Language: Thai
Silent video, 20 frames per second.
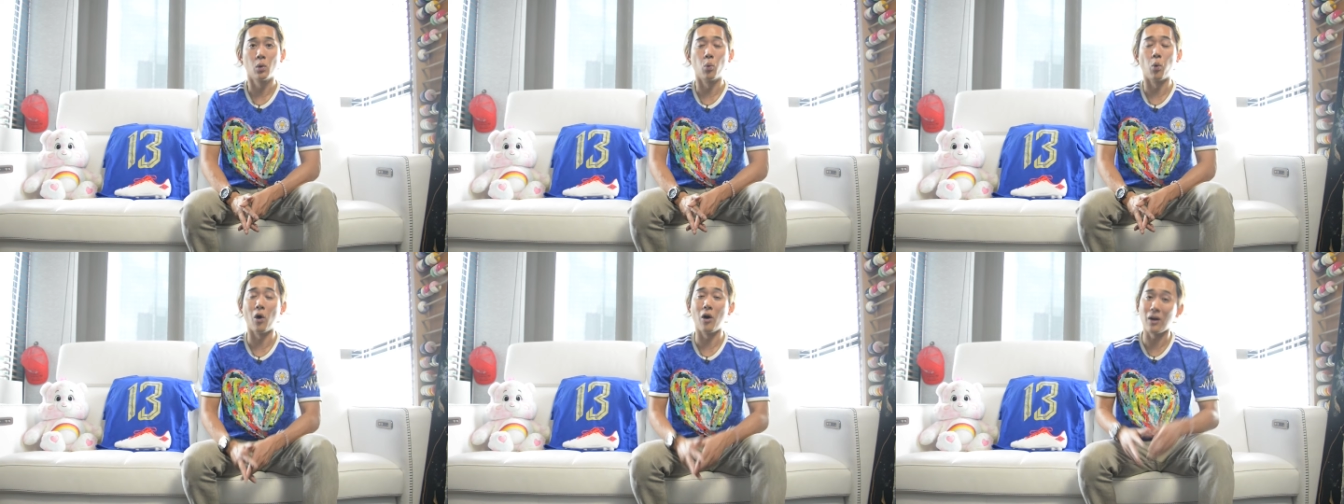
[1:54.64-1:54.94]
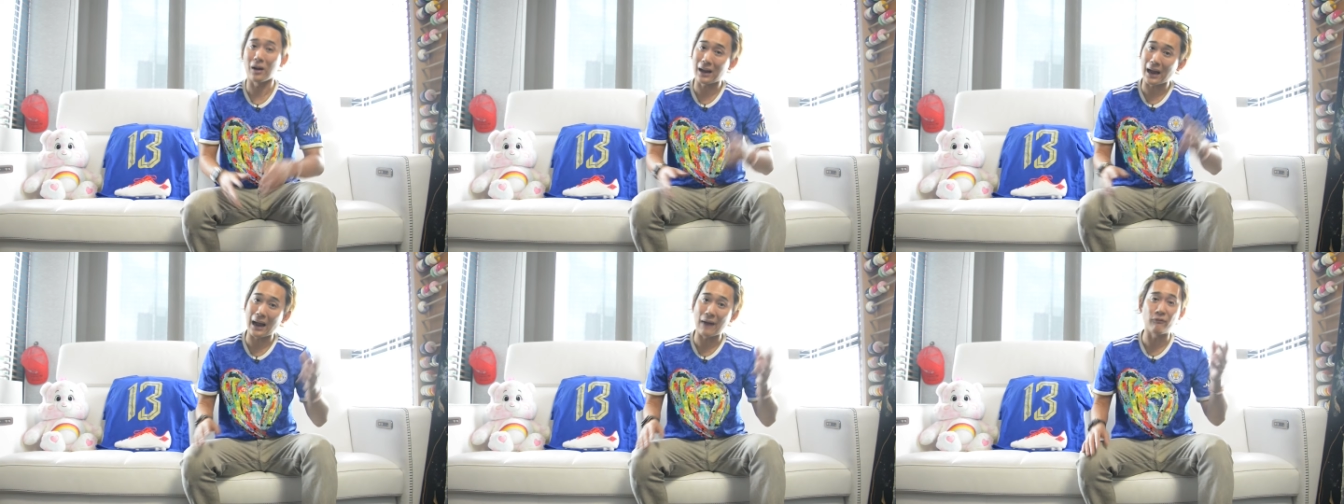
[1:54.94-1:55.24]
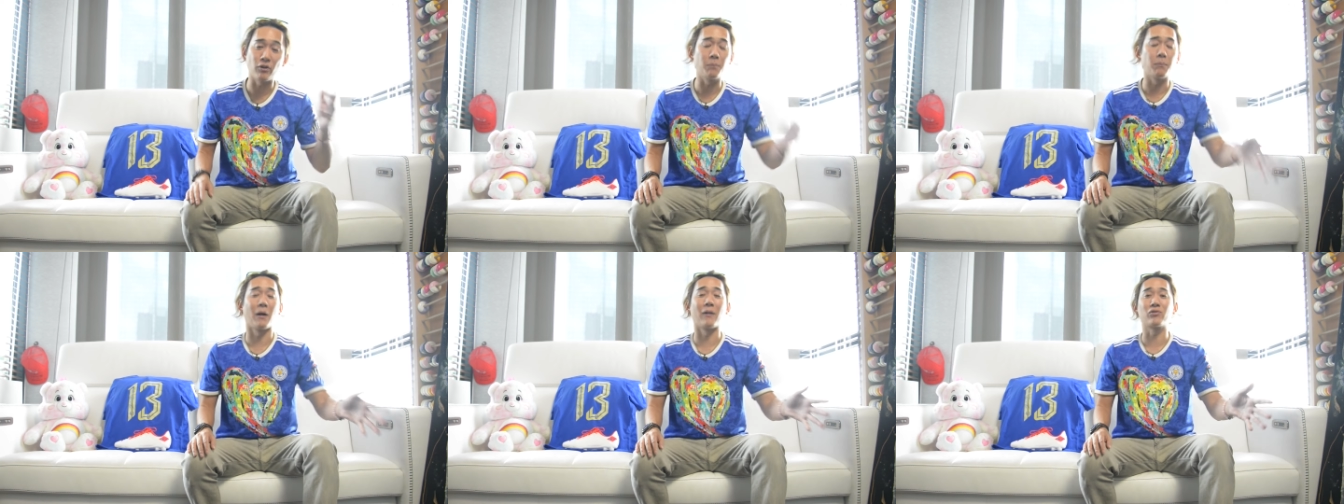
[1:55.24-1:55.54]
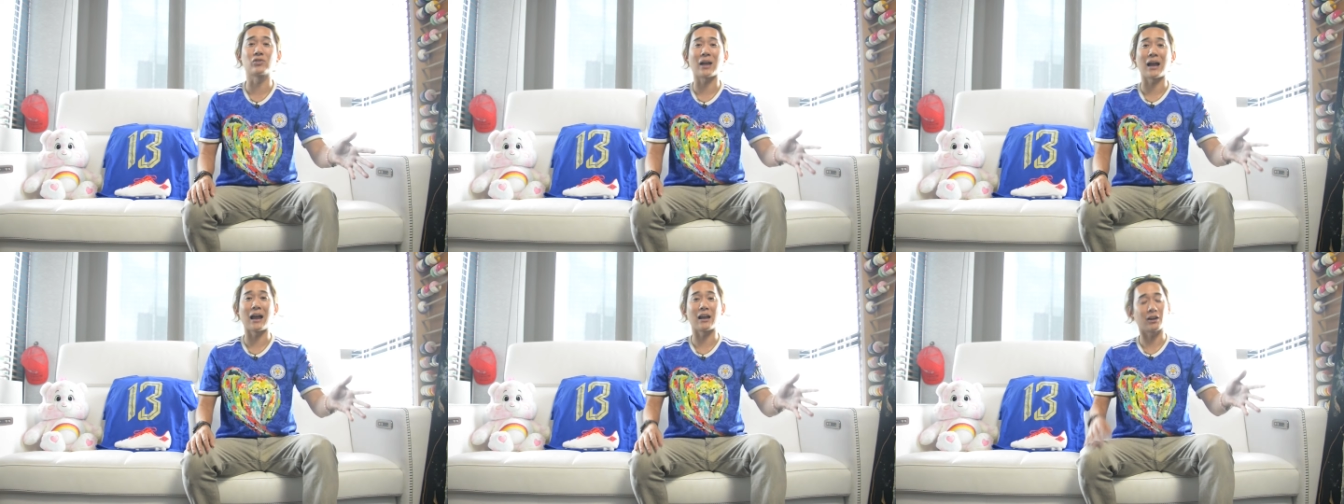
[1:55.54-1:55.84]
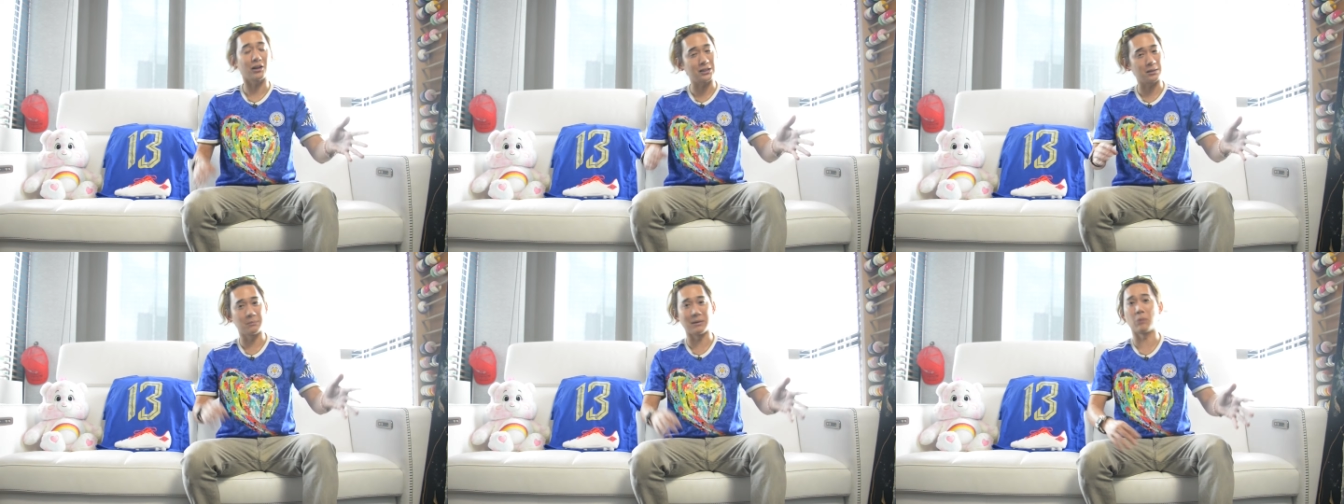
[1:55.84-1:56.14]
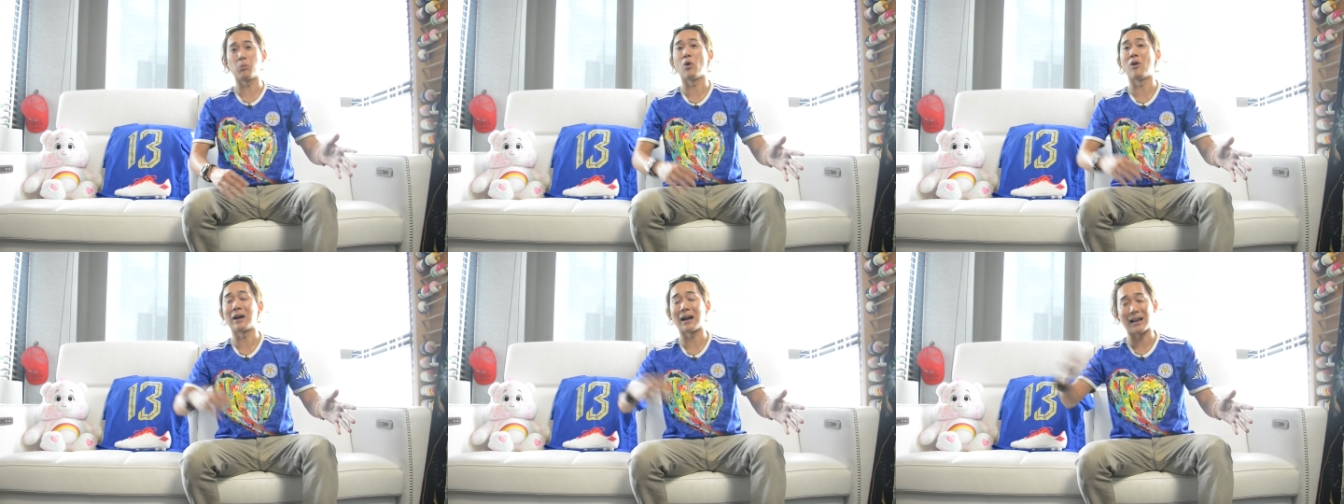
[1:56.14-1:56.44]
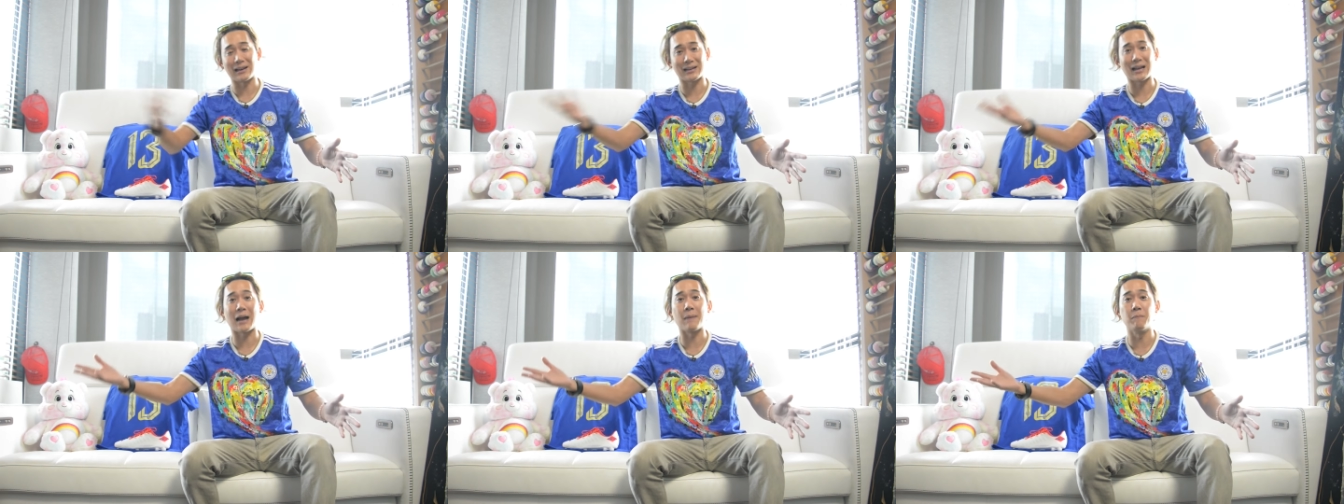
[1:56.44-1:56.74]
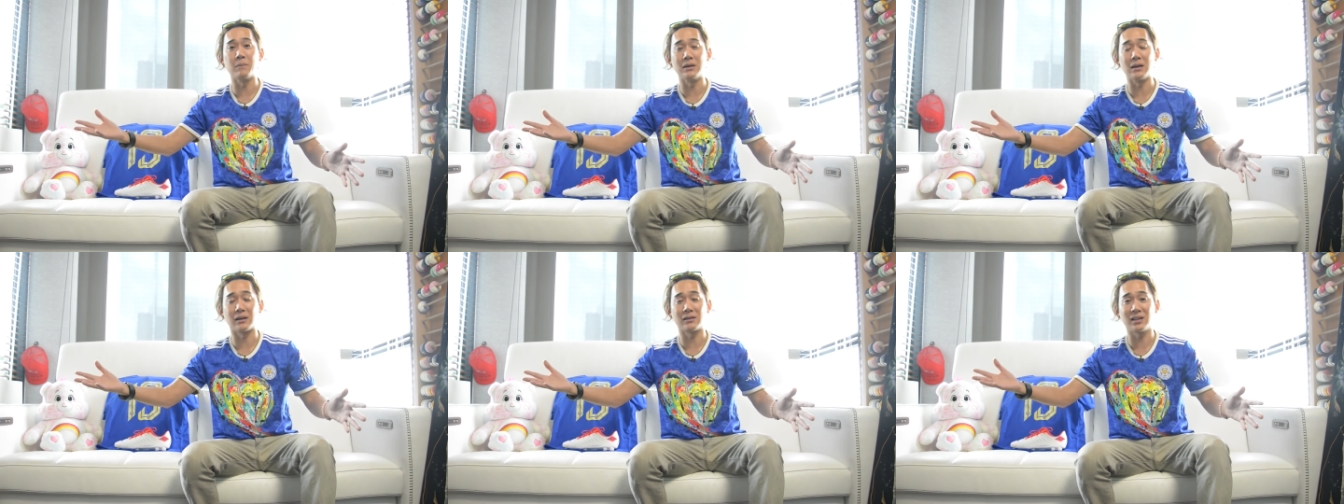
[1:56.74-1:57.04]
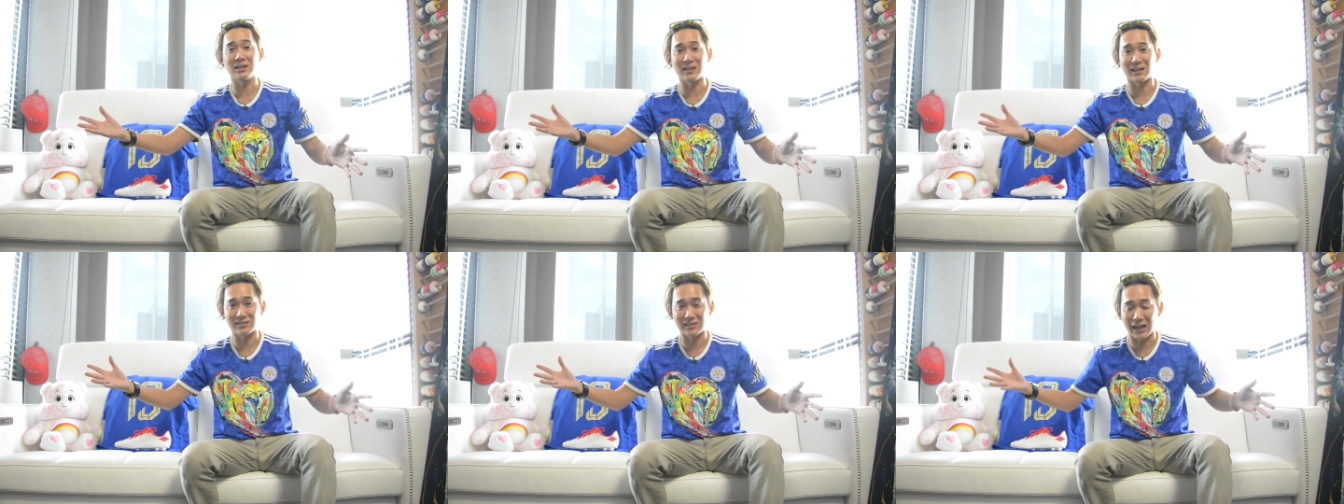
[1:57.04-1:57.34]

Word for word: วงการฟุตบอลไทยก็จะเหมือนวงการการเมืองที่จะ